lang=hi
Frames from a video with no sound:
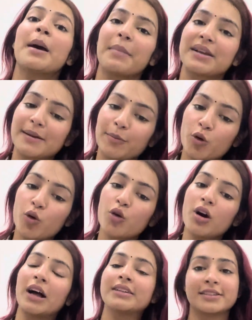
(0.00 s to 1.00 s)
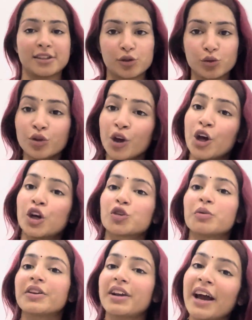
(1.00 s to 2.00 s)
मैं सबको आंसर्स दूं तो
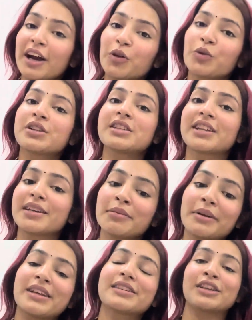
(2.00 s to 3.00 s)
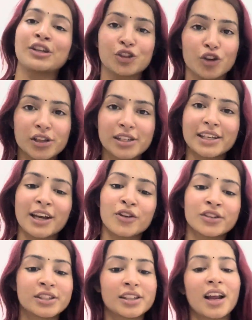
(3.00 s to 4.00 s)
मैं ट्राई करूंगी जितने भी मैंने स्क्रीन लिए हैं
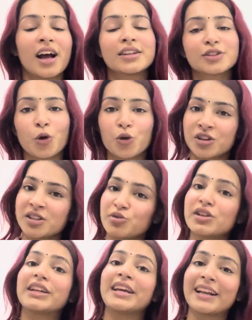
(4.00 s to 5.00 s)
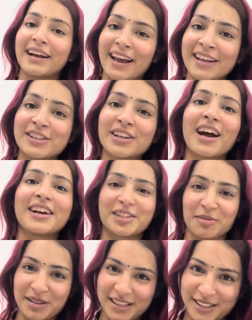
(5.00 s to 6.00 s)
और जितने क्वेश्चन मुझे ठीक लगे हैं जिनके
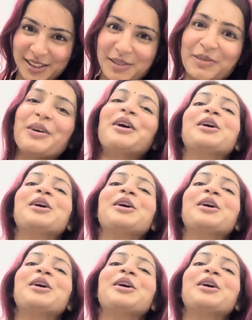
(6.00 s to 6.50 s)
आंसर मैं दे सकती हूँ